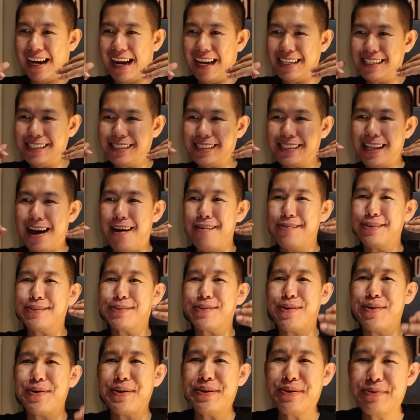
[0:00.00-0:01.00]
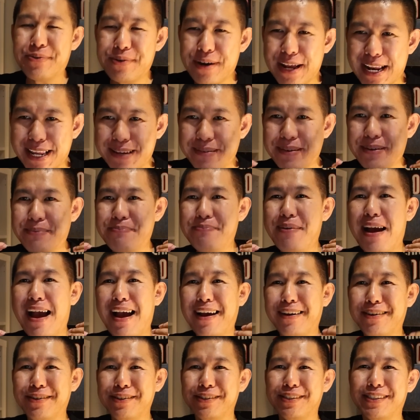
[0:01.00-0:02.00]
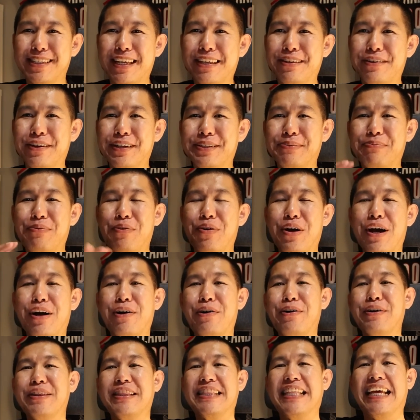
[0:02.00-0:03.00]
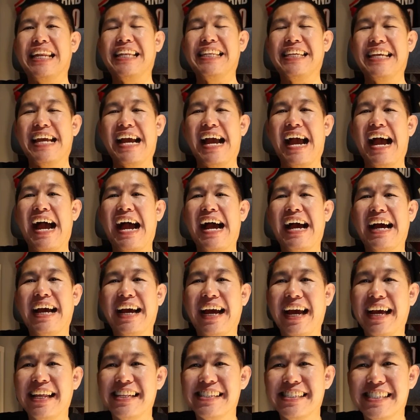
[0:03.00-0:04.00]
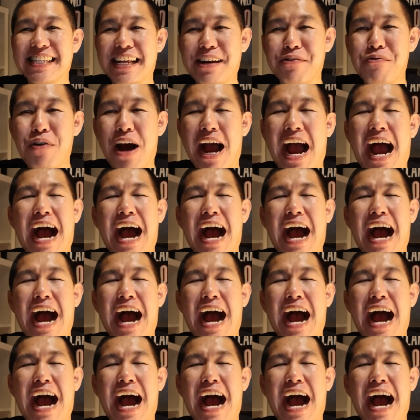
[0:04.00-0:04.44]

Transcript: ngasih tahu story gue lebih bagus dan juga semoga kontennya akan seru.